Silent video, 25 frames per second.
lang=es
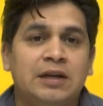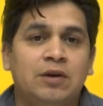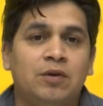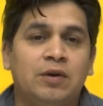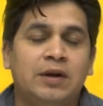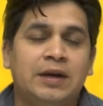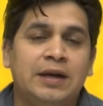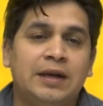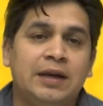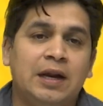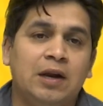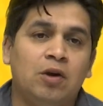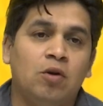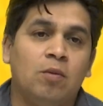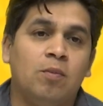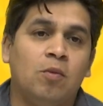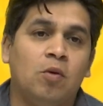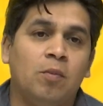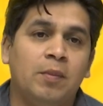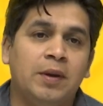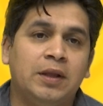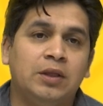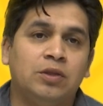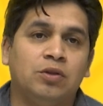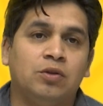creo que eran los
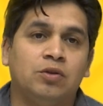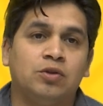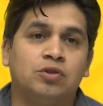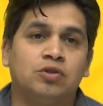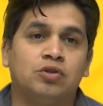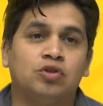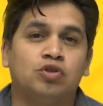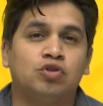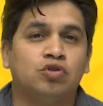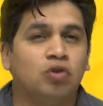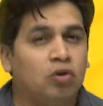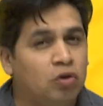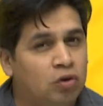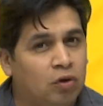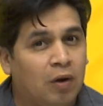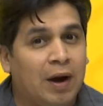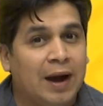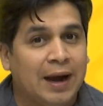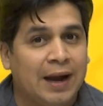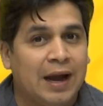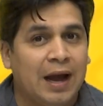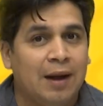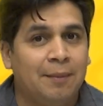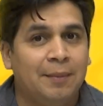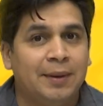momentos solos
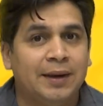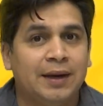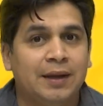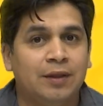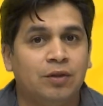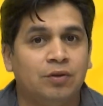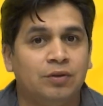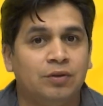a cámara,